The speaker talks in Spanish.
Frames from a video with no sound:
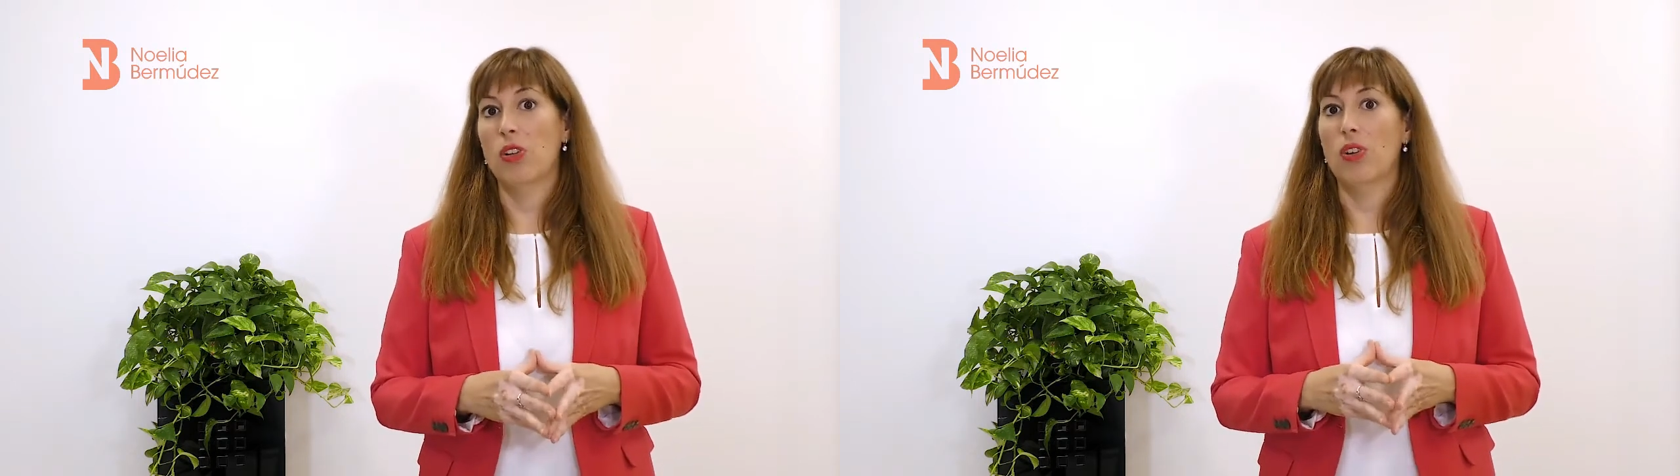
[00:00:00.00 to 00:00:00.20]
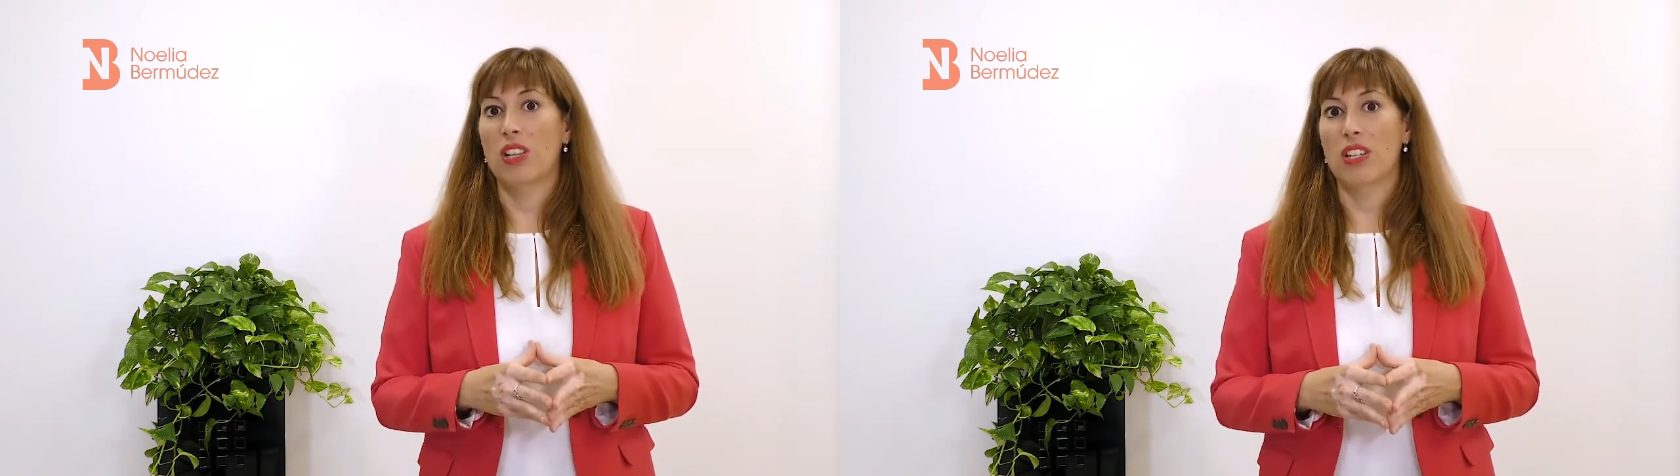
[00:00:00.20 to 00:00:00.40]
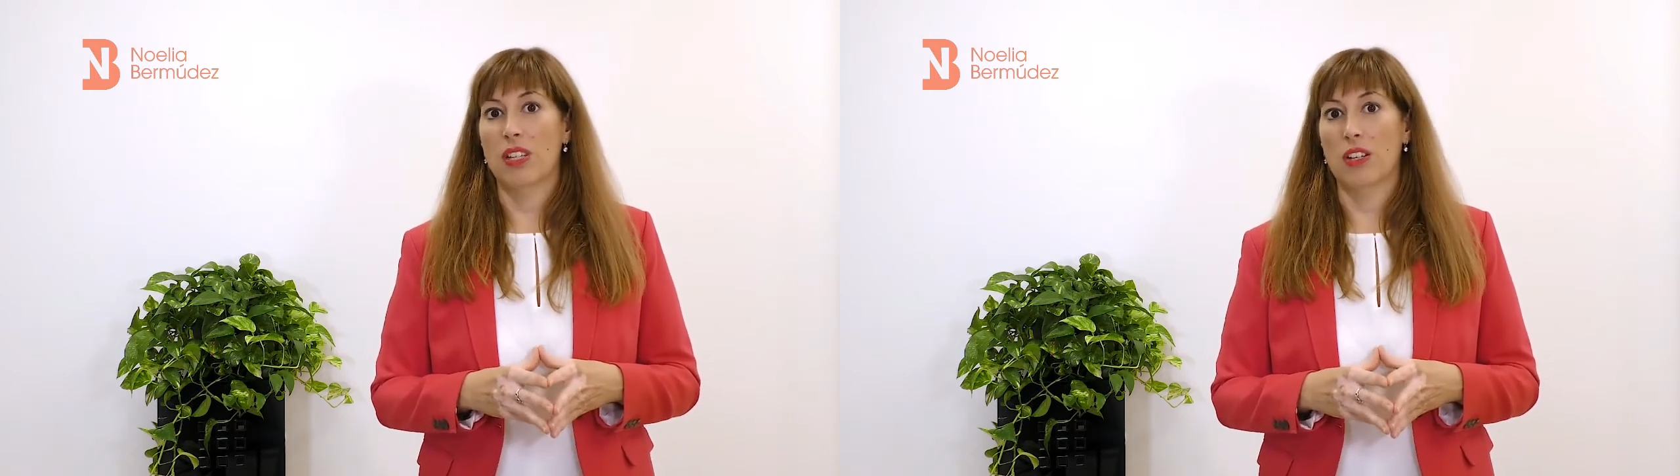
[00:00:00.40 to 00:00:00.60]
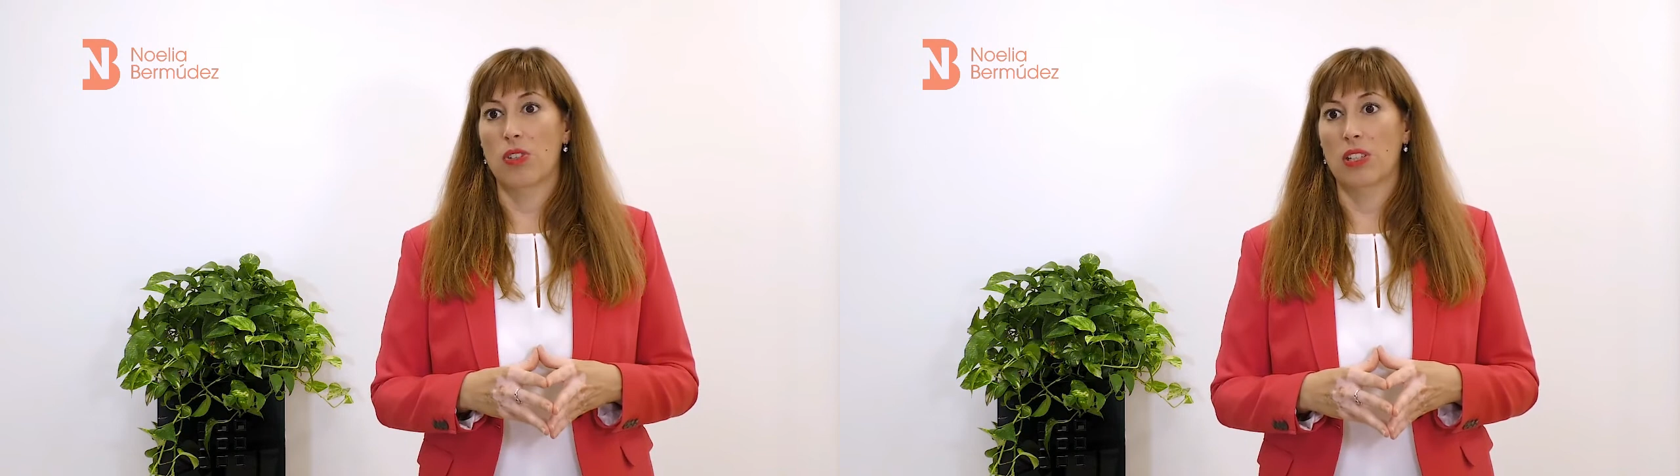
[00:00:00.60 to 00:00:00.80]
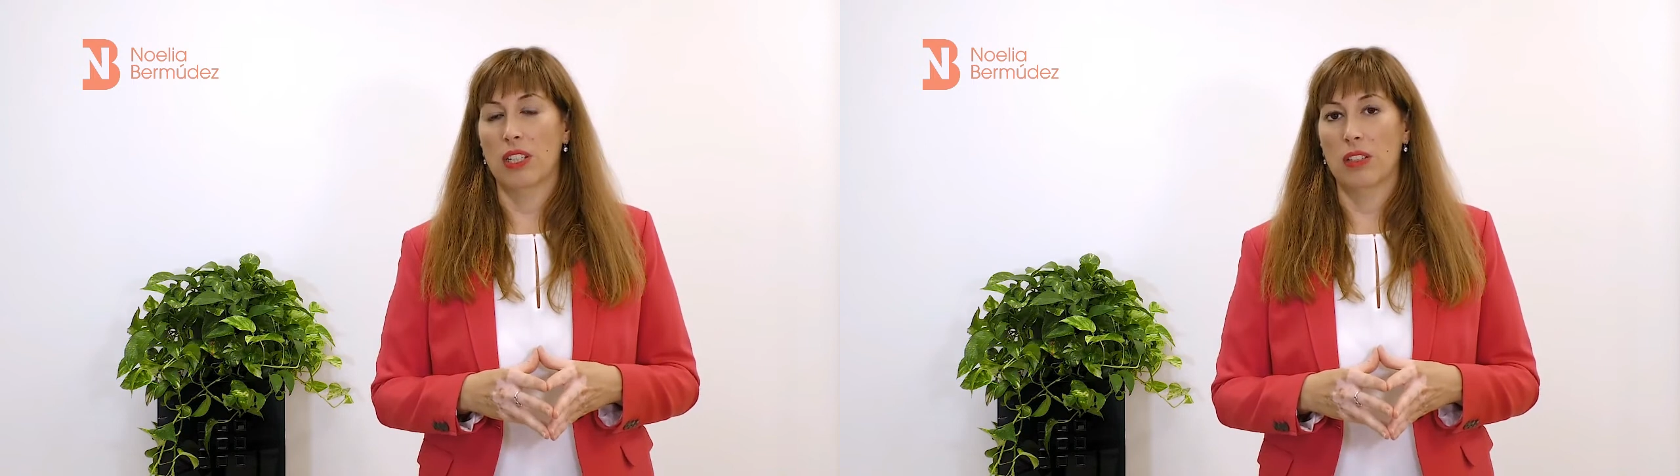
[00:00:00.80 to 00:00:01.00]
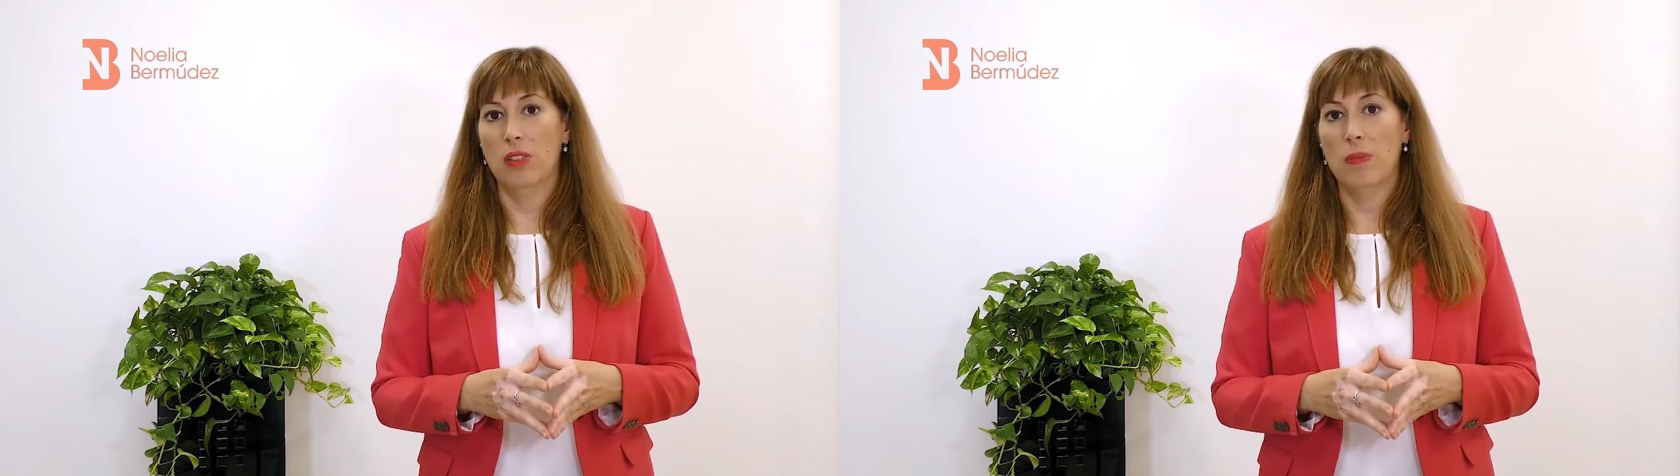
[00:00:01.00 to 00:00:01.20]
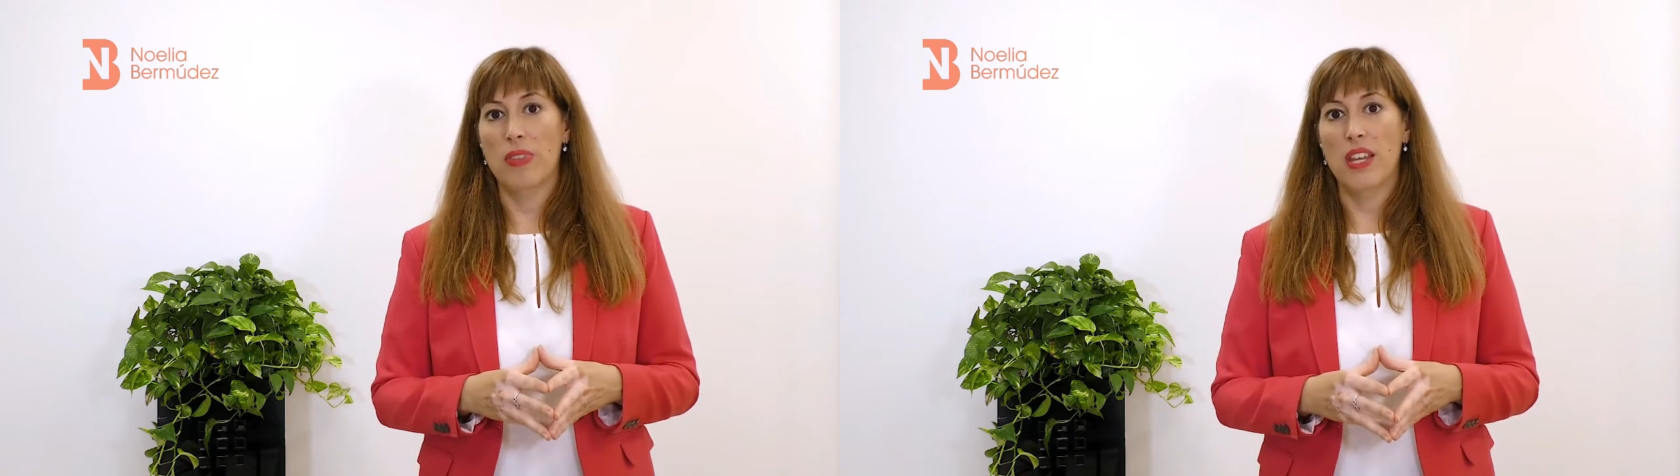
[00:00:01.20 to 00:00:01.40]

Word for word: lo que te está contando